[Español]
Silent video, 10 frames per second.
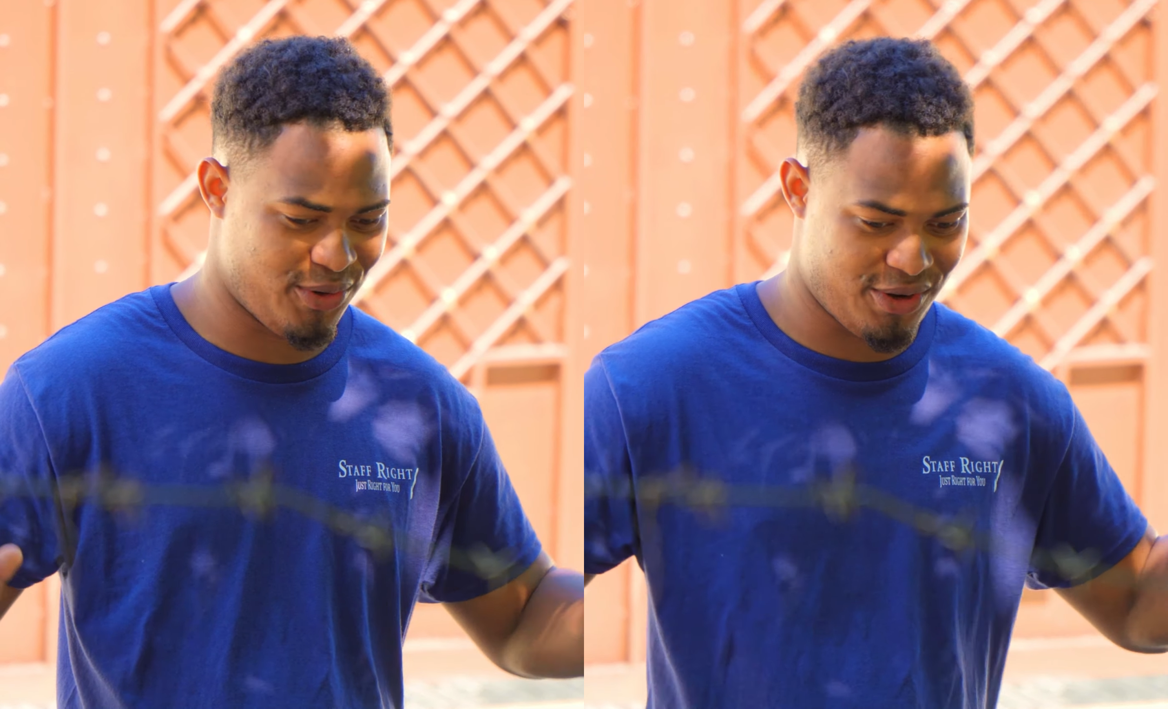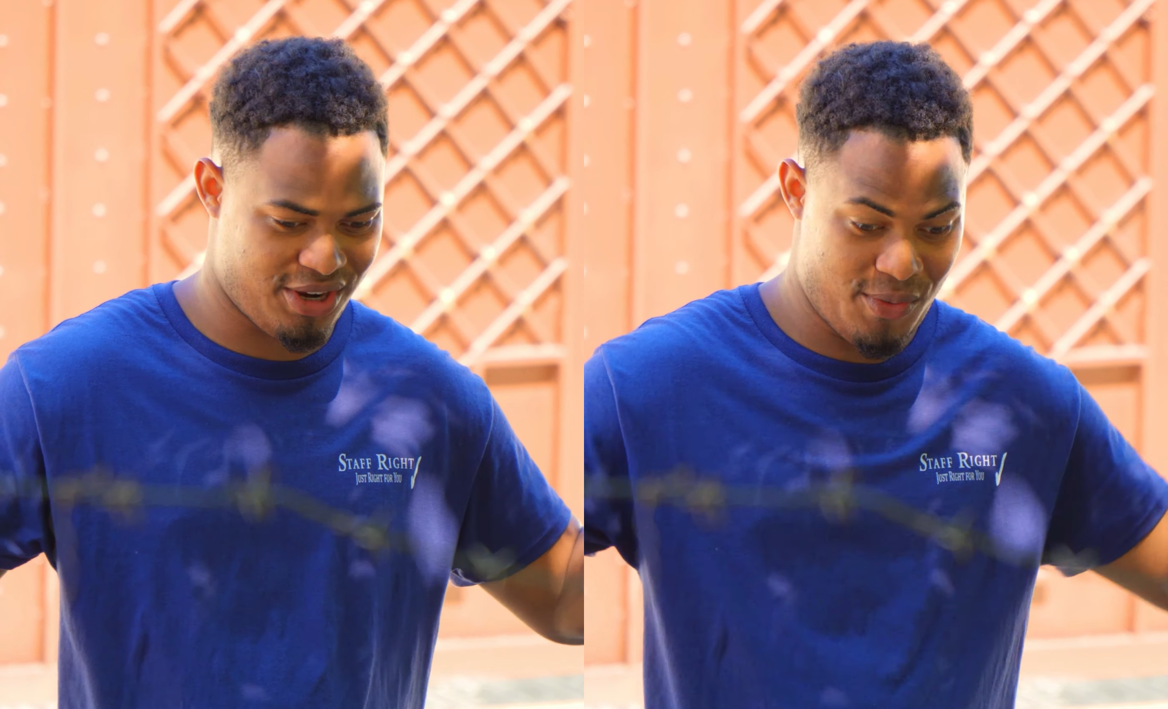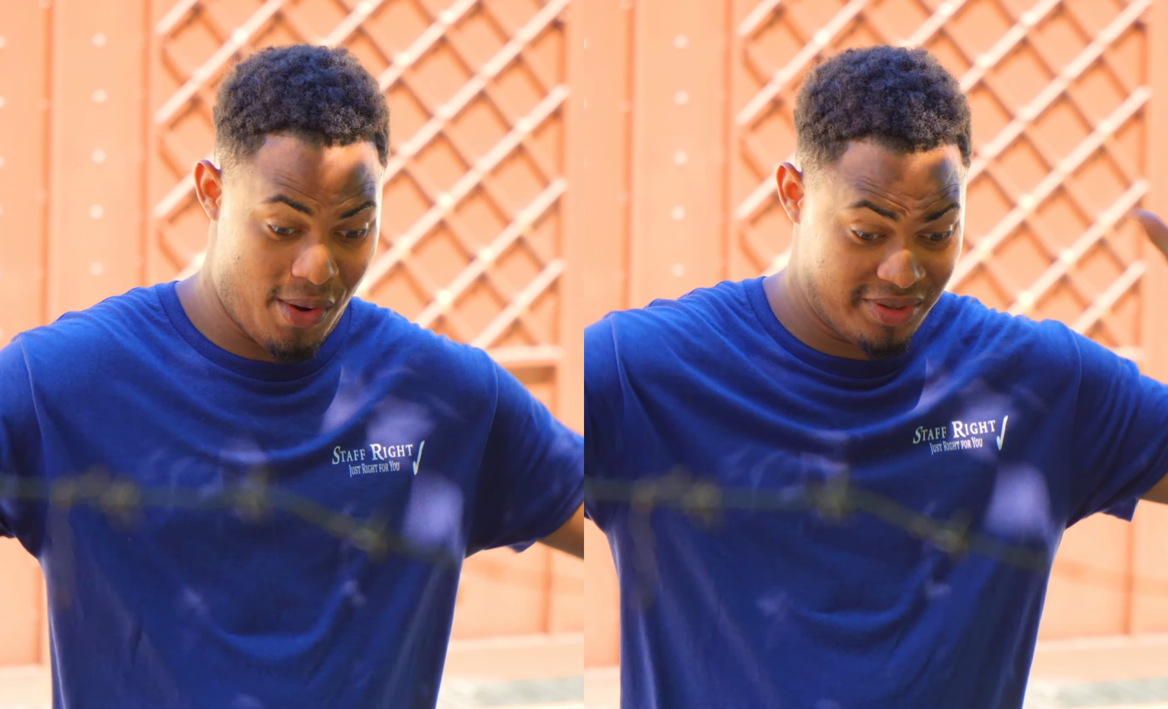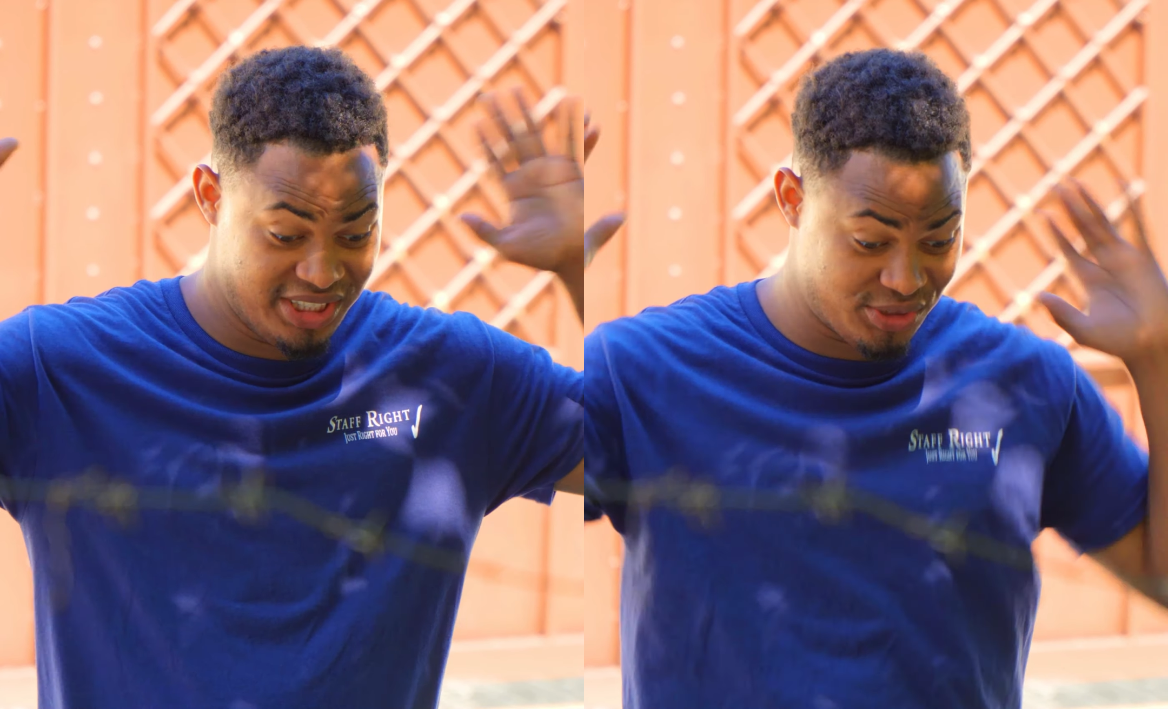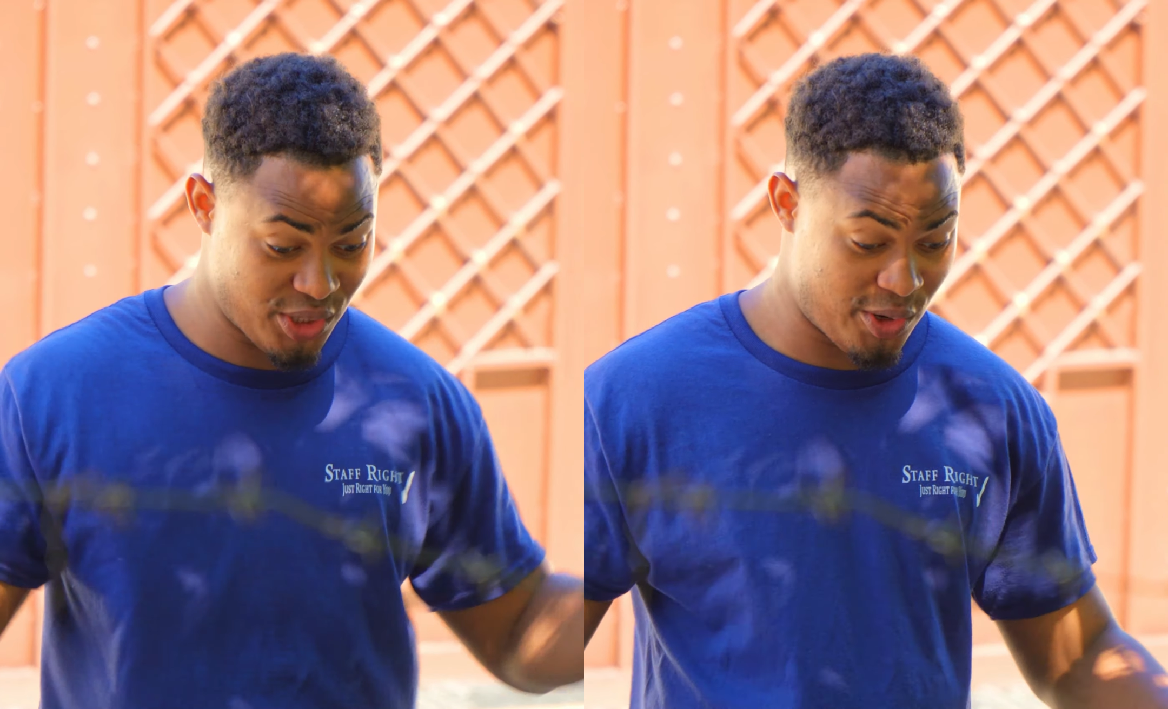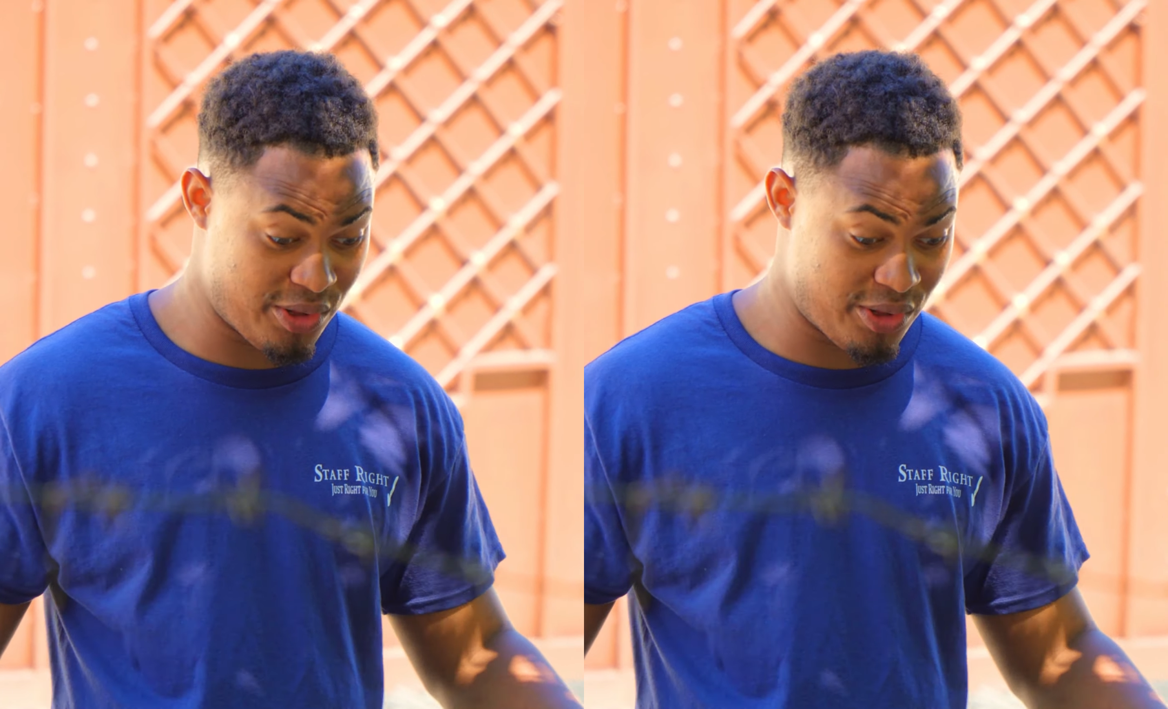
yo creo que voy a venir todos